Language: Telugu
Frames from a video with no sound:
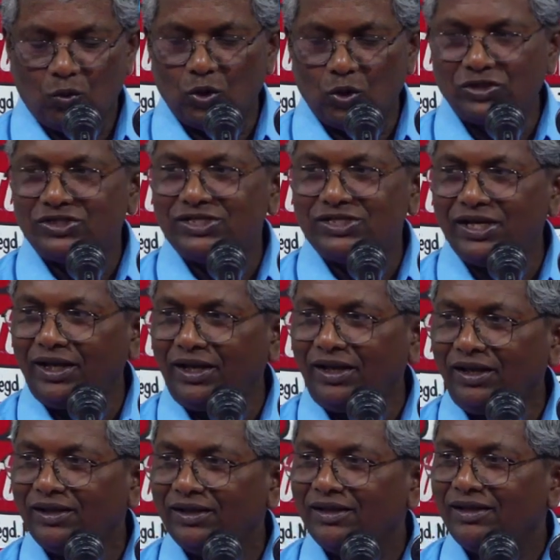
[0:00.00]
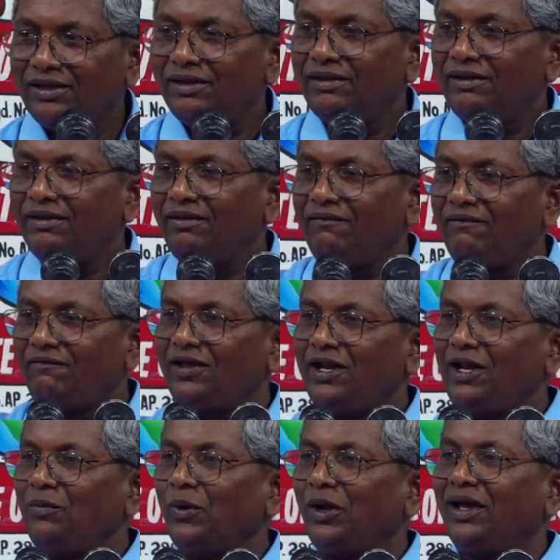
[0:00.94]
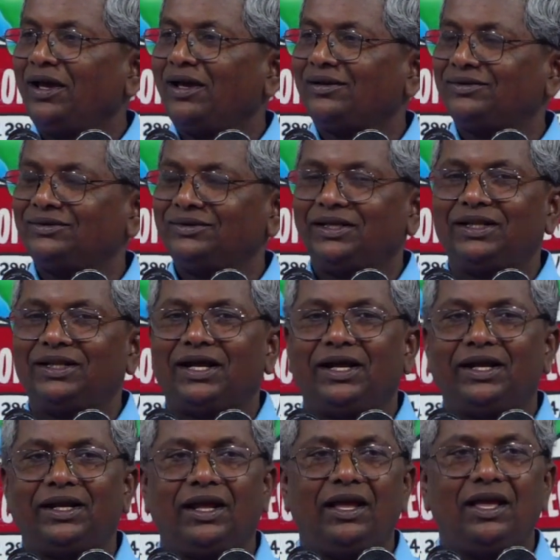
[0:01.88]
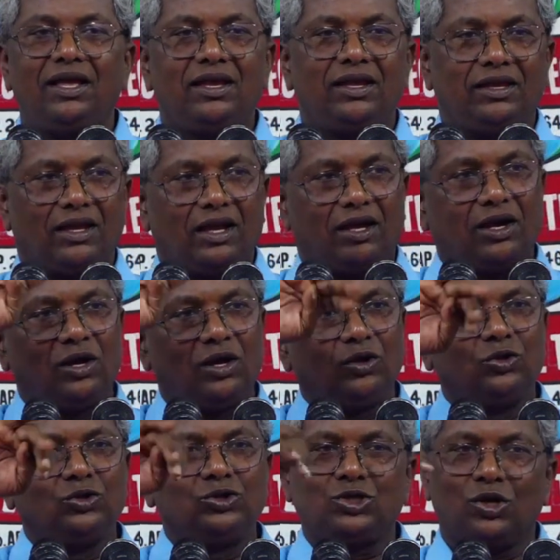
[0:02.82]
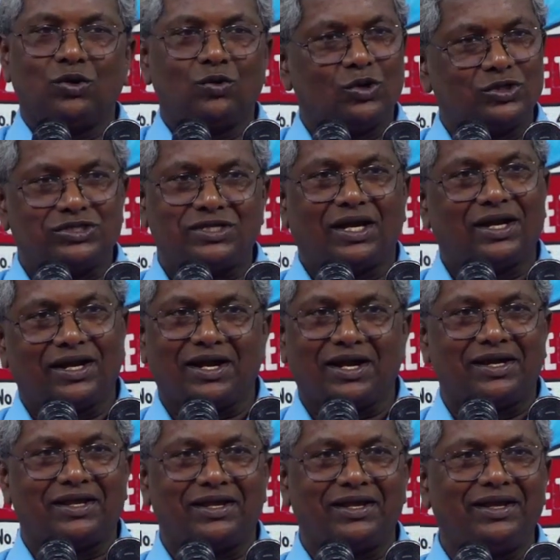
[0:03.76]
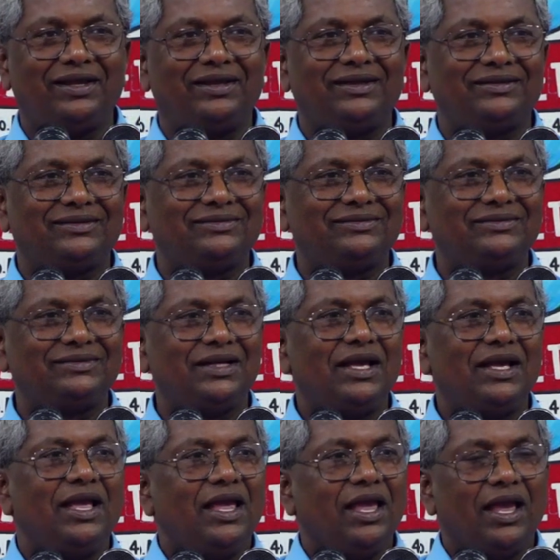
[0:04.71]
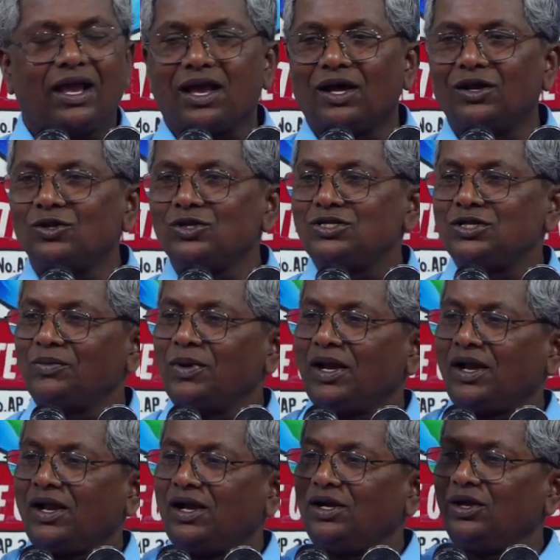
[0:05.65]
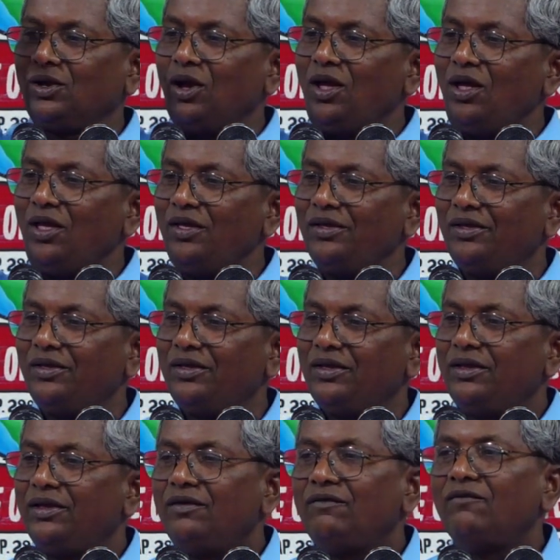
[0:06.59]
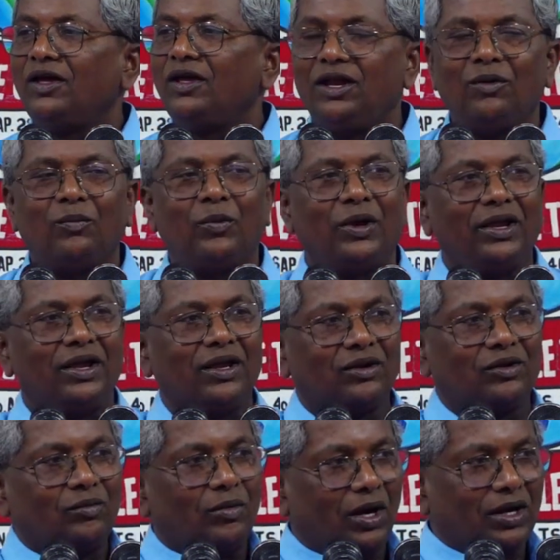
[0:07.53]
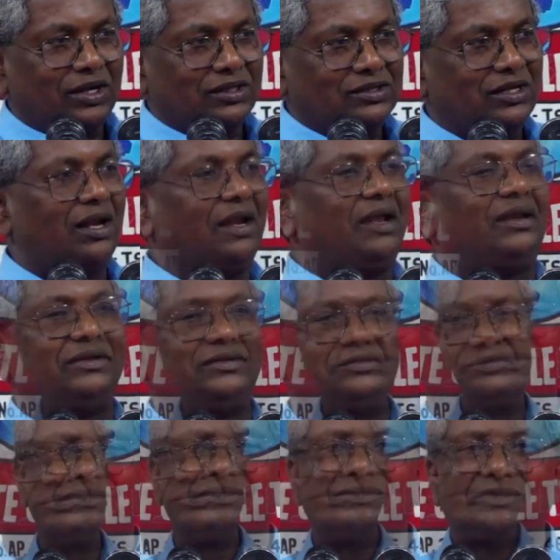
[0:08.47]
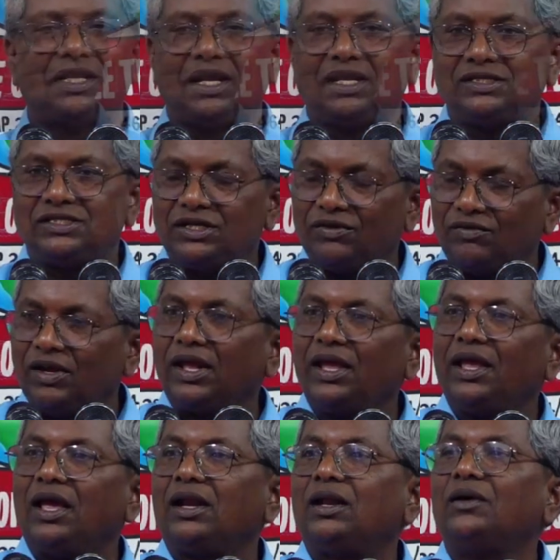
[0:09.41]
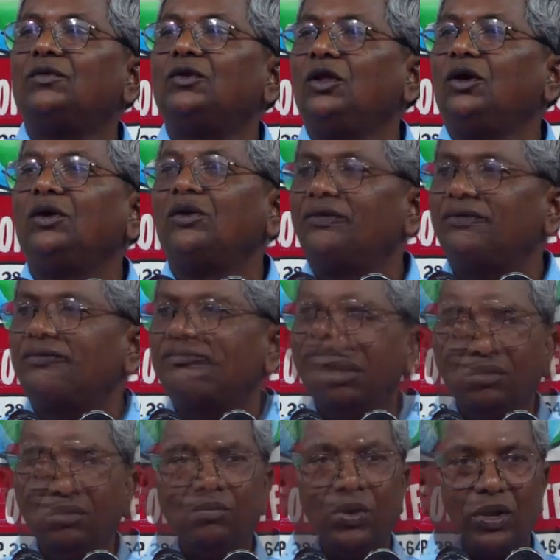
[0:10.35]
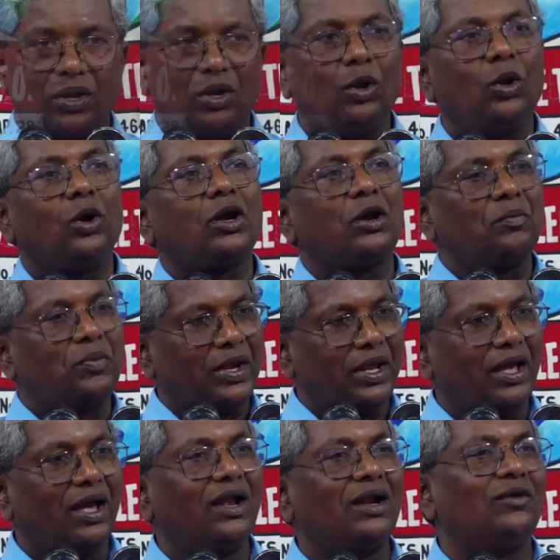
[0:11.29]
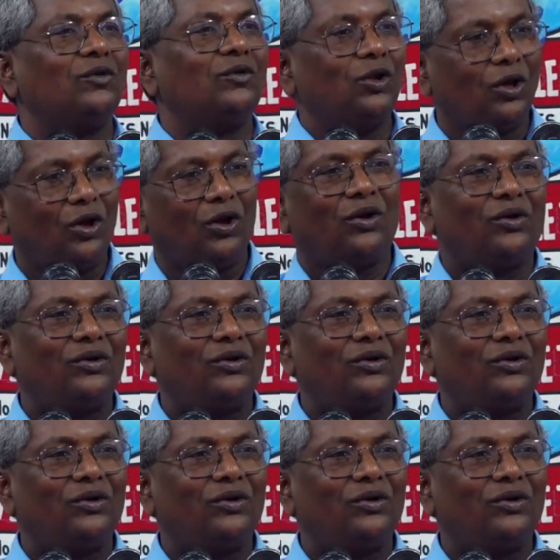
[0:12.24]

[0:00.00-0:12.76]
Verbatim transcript: వచ్చి వెళ్ళిపోయారు ఎందుకంటే ఎక్కడి నుంచో వచ్చారు ఇక్కడికి ఇక్కడి నుంచి మరెక్కడికో వెళ్ళిపోయారు బాటసారి తన జీవనయానములో పరలోక ప్రయాణంలో